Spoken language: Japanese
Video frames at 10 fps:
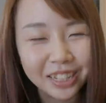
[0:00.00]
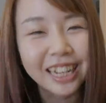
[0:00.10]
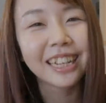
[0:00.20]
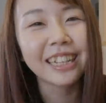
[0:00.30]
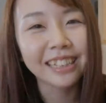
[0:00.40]

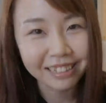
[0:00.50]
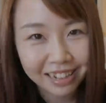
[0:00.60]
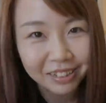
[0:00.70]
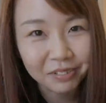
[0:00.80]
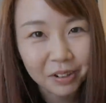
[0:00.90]
にし
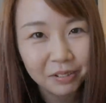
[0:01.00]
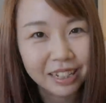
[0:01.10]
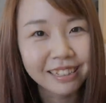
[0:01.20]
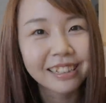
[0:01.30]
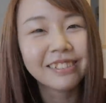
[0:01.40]
たいと思い
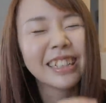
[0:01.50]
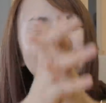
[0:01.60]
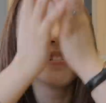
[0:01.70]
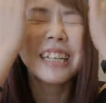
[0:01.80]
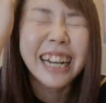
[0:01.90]
ますうわト
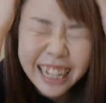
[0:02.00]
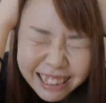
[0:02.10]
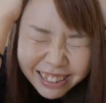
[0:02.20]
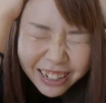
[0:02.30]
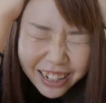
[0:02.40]
ミー上
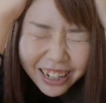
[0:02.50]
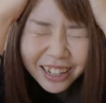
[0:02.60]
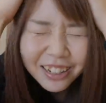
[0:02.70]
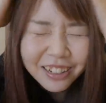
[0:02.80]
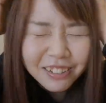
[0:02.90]
げ
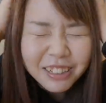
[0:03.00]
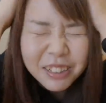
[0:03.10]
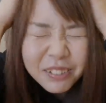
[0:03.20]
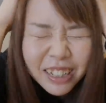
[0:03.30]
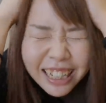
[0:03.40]
そう
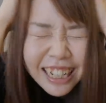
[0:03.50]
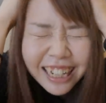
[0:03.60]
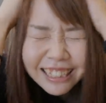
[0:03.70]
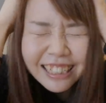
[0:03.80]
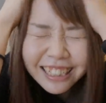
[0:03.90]
トミー
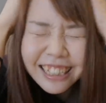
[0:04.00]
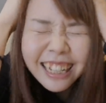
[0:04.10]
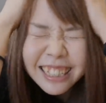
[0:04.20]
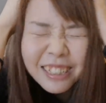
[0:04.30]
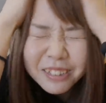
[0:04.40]
が絶
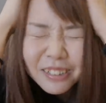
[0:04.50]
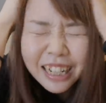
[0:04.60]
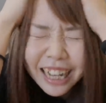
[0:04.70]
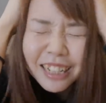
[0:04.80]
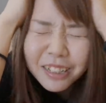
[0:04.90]
対今
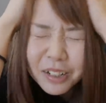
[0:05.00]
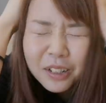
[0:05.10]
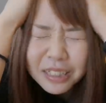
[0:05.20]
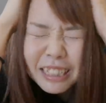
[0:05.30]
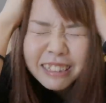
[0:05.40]
日上げる
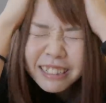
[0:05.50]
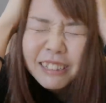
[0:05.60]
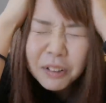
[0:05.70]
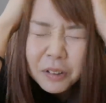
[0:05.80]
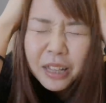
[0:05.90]
よ
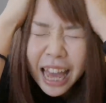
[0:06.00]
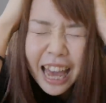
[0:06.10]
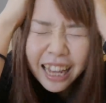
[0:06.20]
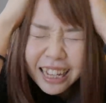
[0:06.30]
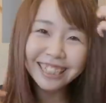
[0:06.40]
日常
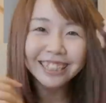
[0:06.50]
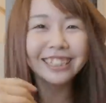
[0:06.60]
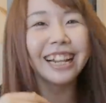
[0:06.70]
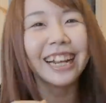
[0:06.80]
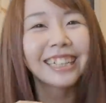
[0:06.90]
で
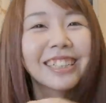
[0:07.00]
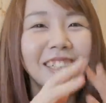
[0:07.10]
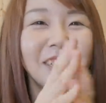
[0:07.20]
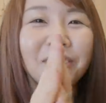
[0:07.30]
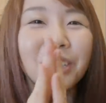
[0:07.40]
上げた
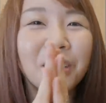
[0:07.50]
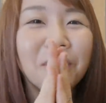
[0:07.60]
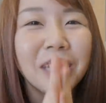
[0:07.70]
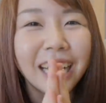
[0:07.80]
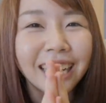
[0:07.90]
時にもう
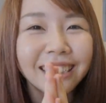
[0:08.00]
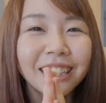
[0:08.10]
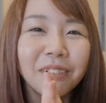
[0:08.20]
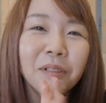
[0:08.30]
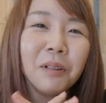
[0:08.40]
トミー上がって
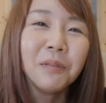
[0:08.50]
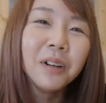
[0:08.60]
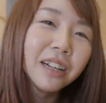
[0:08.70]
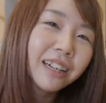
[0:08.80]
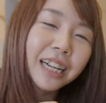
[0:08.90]
たらもう
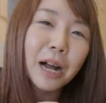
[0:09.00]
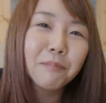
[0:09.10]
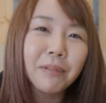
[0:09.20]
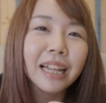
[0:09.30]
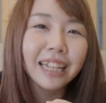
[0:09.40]

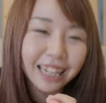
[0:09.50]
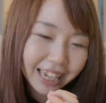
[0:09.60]
乾杯だ